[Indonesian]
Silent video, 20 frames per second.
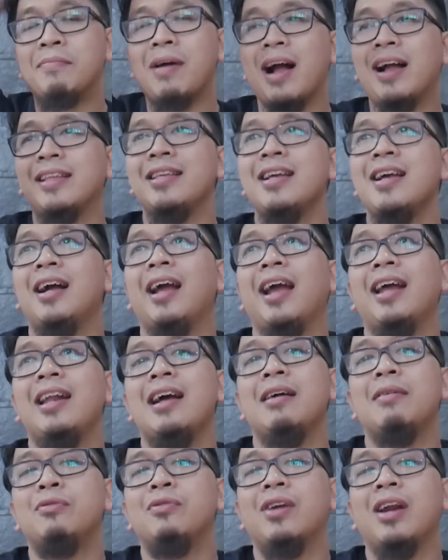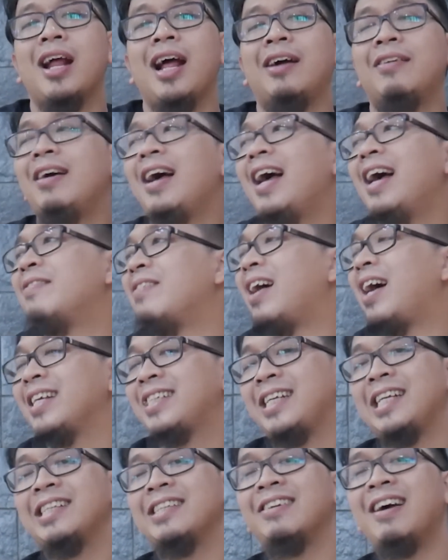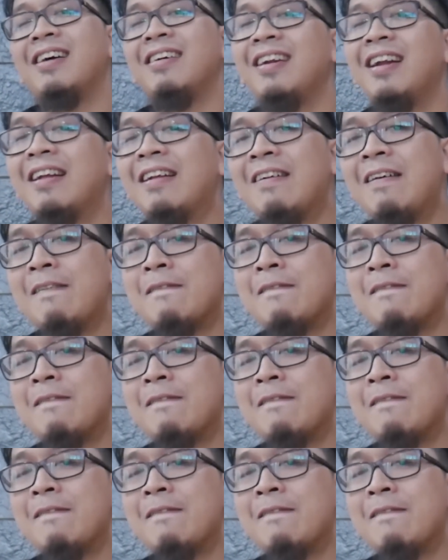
banyak, enak, murah, wah mahasiswa udah.